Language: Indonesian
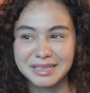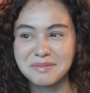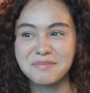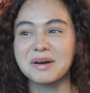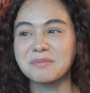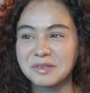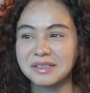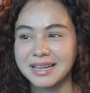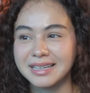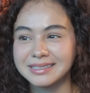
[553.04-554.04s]

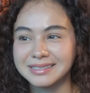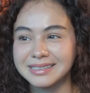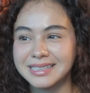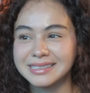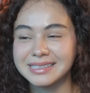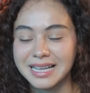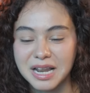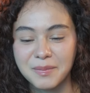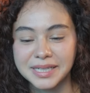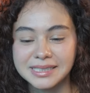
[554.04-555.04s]
kemakmuran dan
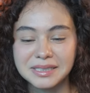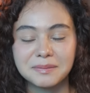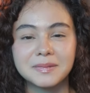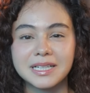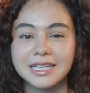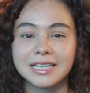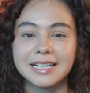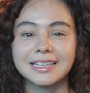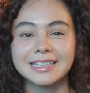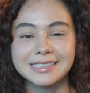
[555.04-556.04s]
segala macam dan yang
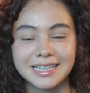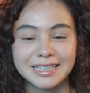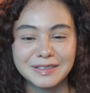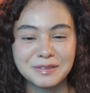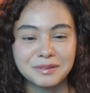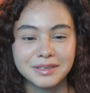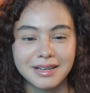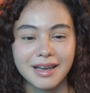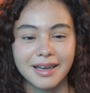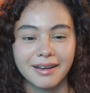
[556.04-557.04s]
datang ke sana tuh
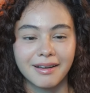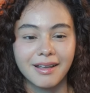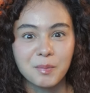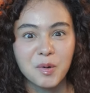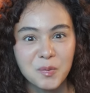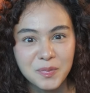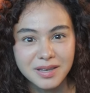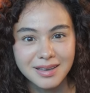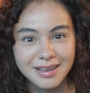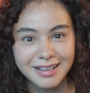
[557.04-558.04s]
dengan
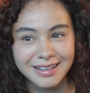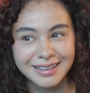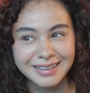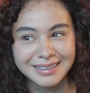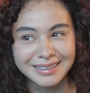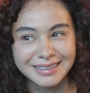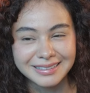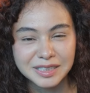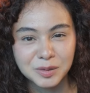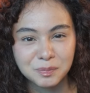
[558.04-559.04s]
mobil
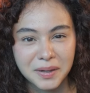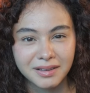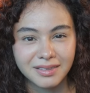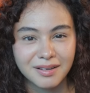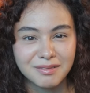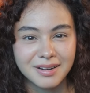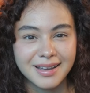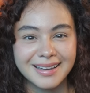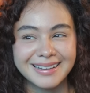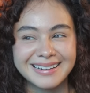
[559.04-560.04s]

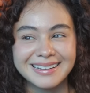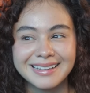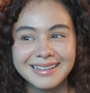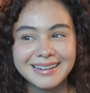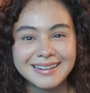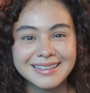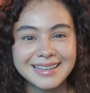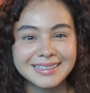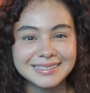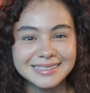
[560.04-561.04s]
spektakuler
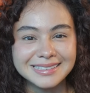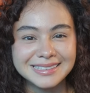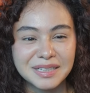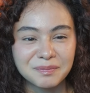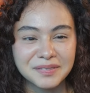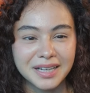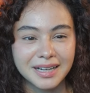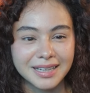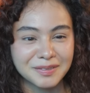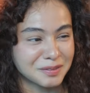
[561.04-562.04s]
dengan jam
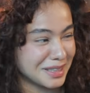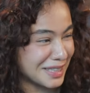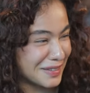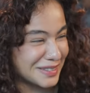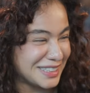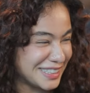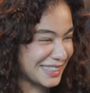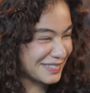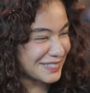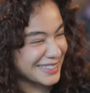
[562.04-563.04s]
tangan wow
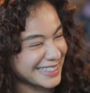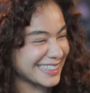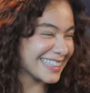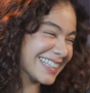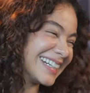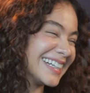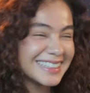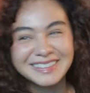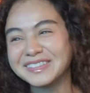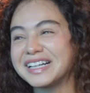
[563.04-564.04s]
jam tangan
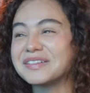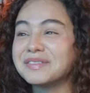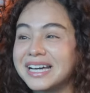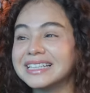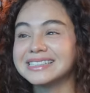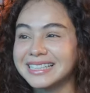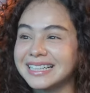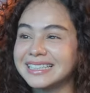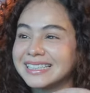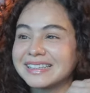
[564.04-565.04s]
luar
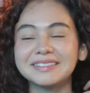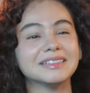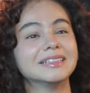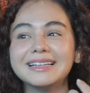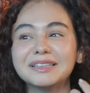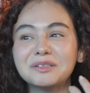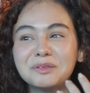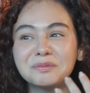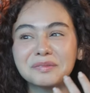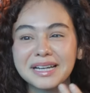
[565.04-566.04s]
biasa gitu itu
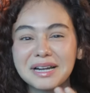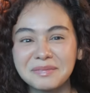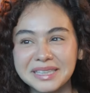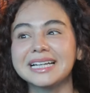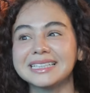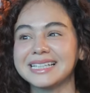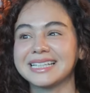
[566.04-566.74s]
mereka minta ke